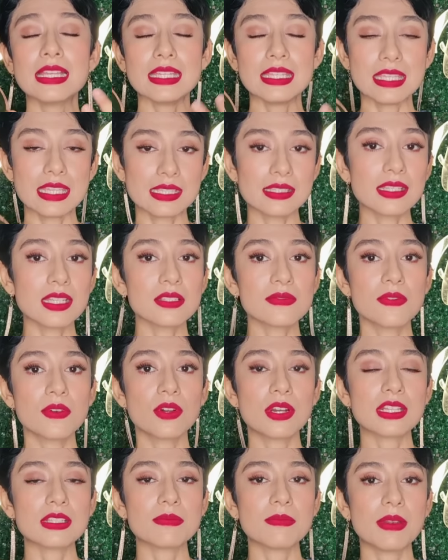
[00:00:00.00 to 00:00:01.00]
y estas
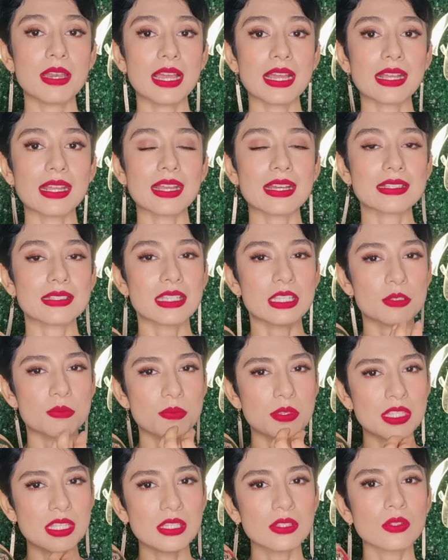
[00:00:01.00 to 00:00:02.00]
flores blancas
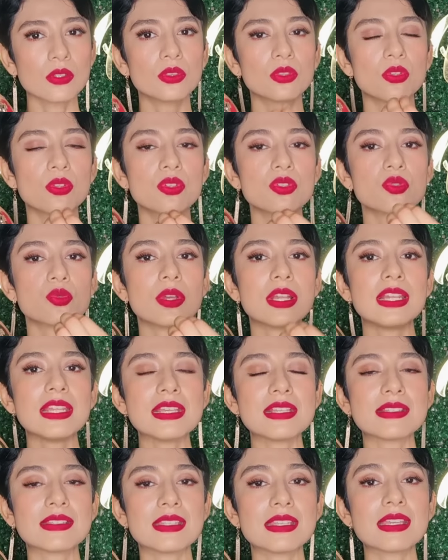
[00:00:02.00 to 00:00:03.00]
despidiendo todo su
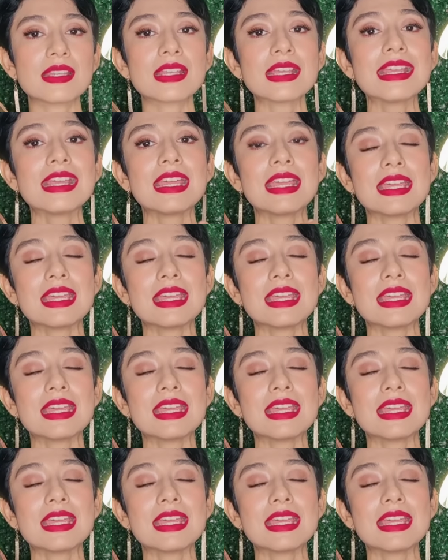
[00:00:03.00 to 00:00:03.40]
elixir